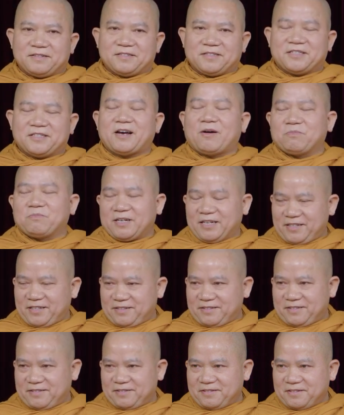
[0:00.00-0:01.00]
xong đấy
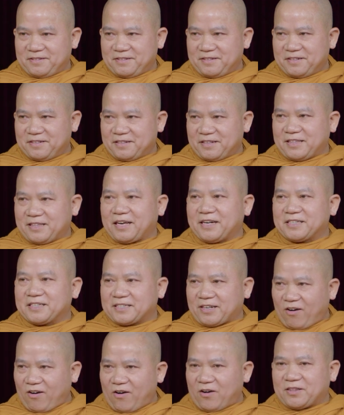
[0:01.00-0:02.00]
nó thành
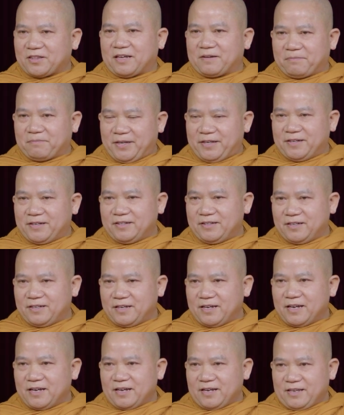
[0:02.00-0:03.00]
tro thành miễn
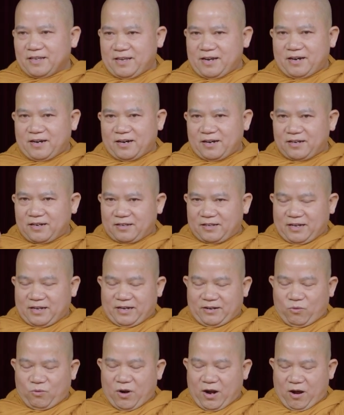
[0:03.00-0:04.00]
nhớ
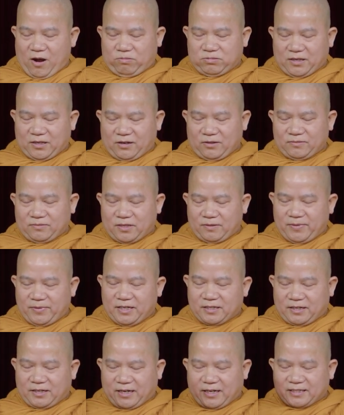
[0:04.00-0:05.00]
là khoa học cho chúng ta
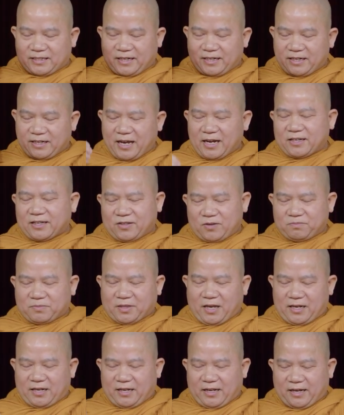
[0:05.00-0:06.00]
biết là cái trái đất chúng
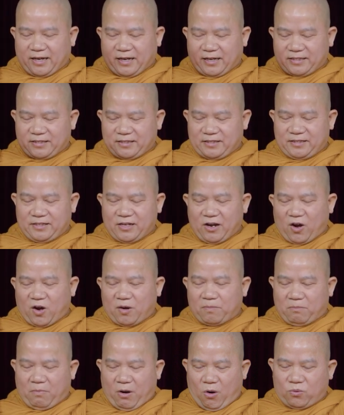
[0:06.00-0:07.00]
ta là
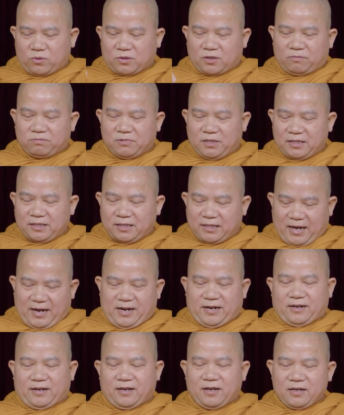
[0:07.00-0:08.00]
do một trong những
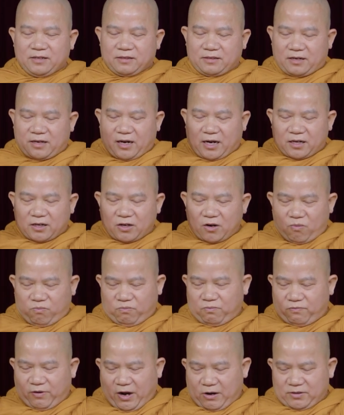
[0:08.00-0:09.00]
lần nó đã
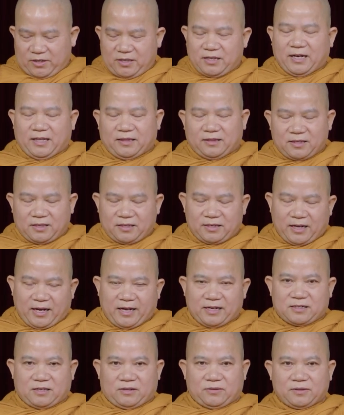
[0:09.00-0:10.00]
đụng vào những hành tinh
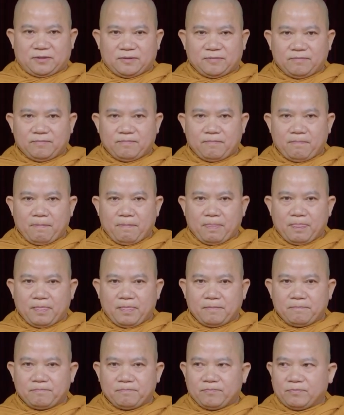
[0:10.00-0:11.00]
khác rồi
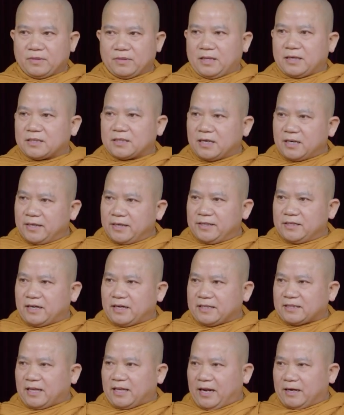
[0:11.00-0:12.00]
nó rơi
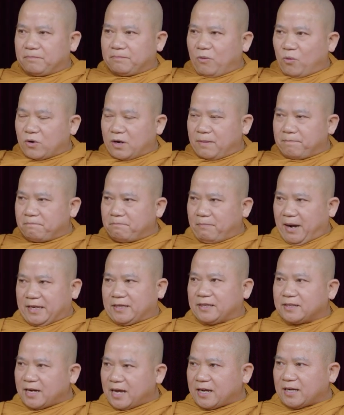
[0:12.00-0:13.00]
ra thành một cái
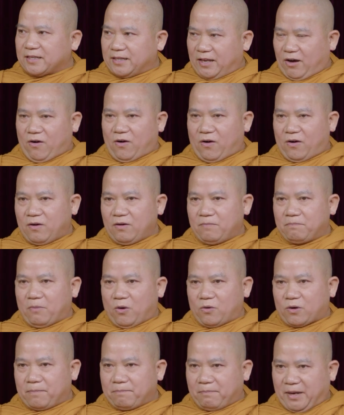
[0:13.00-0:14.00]
mảnh đất nhỏ
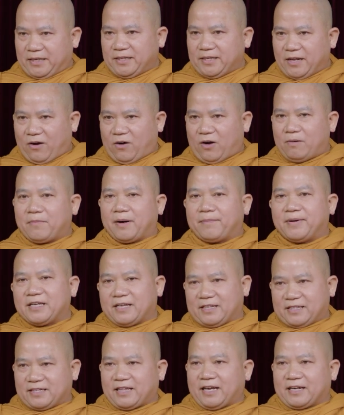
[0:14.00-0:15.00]
một cái mảnh nhỏ mà bây
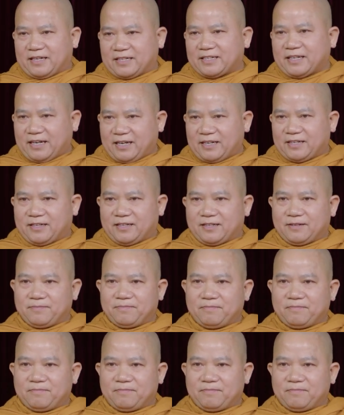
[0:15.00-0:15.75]
giờ nó thành cái trái đất này